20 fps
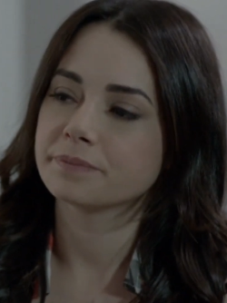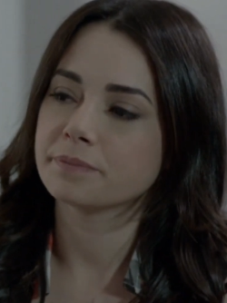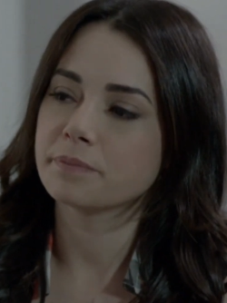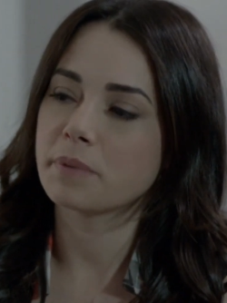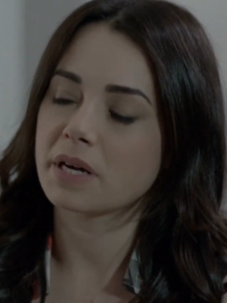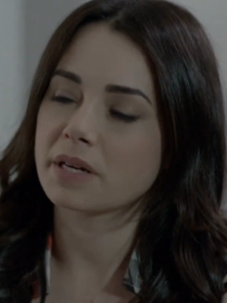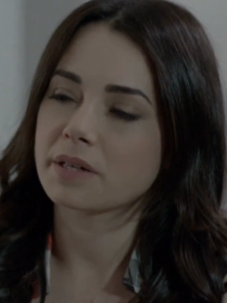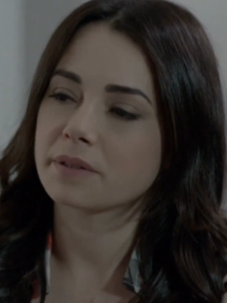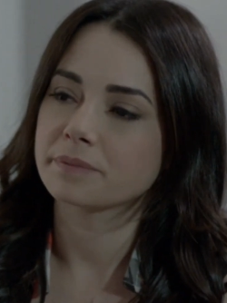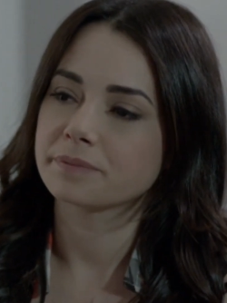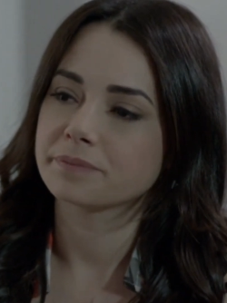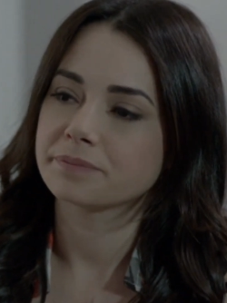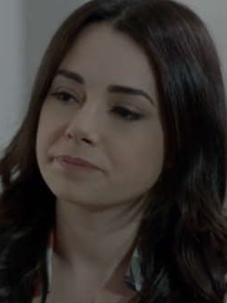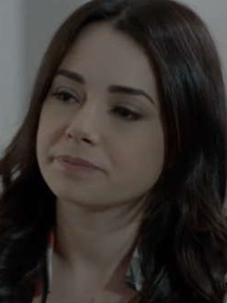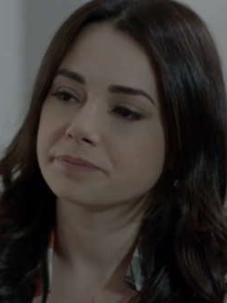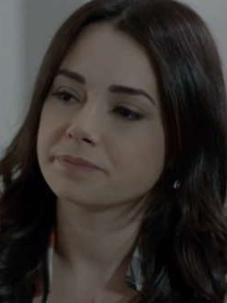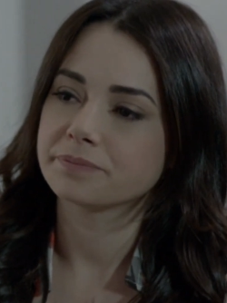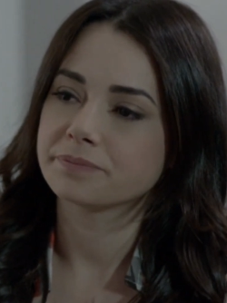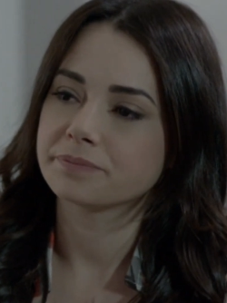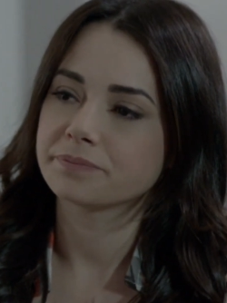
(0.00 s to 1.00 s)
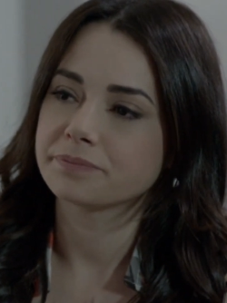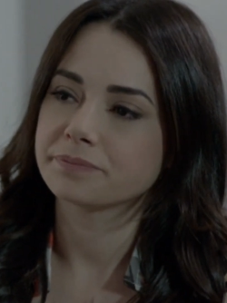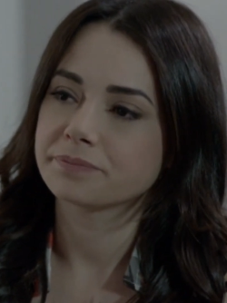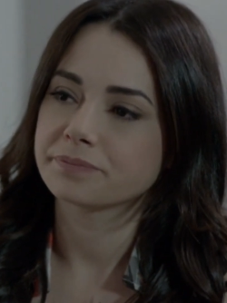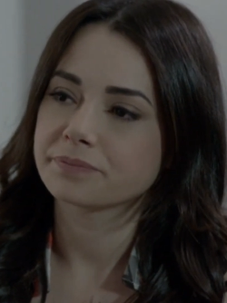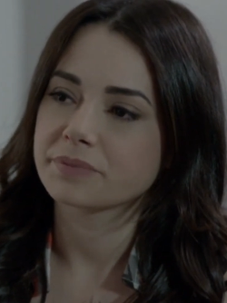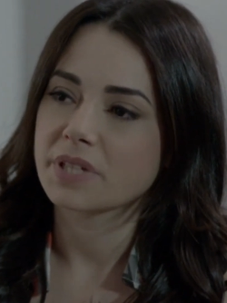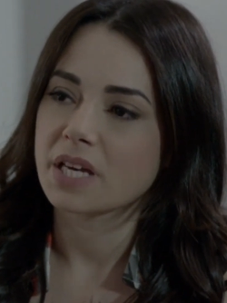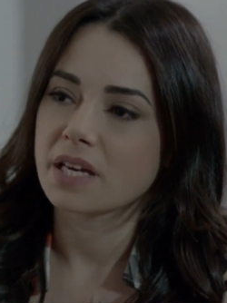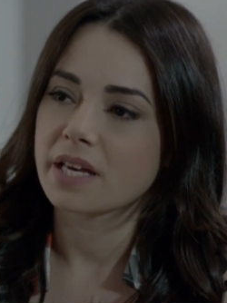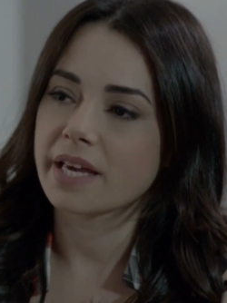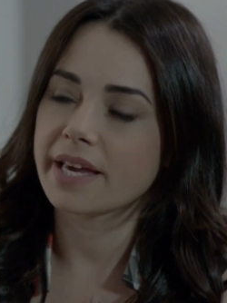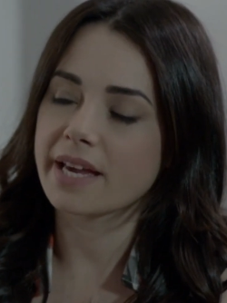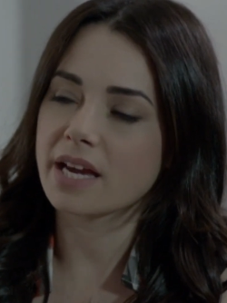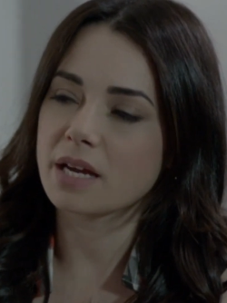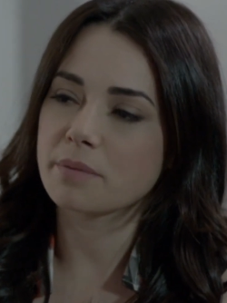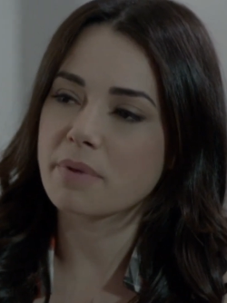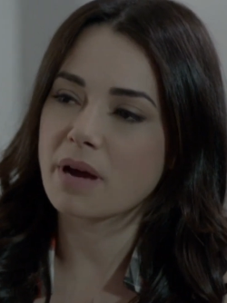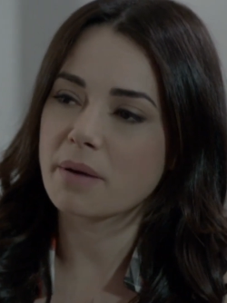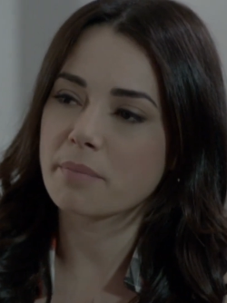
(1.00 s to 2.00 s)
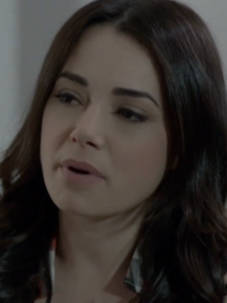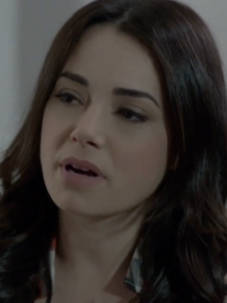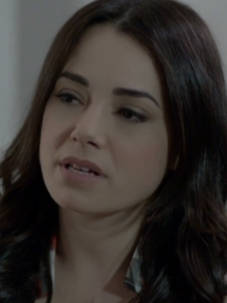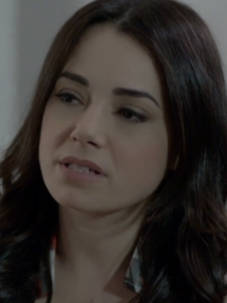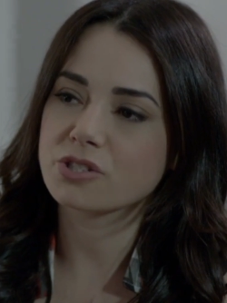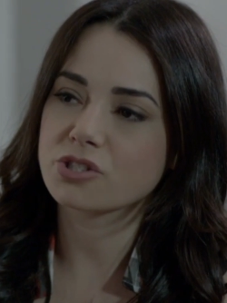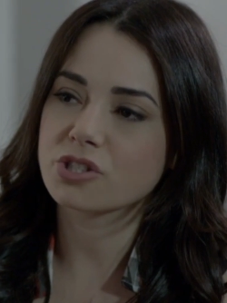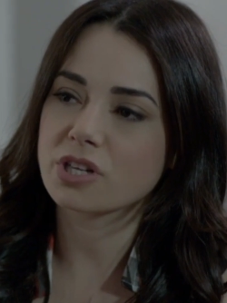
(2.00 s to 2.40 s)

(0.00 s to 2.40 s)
Bak. Eğer ben bazı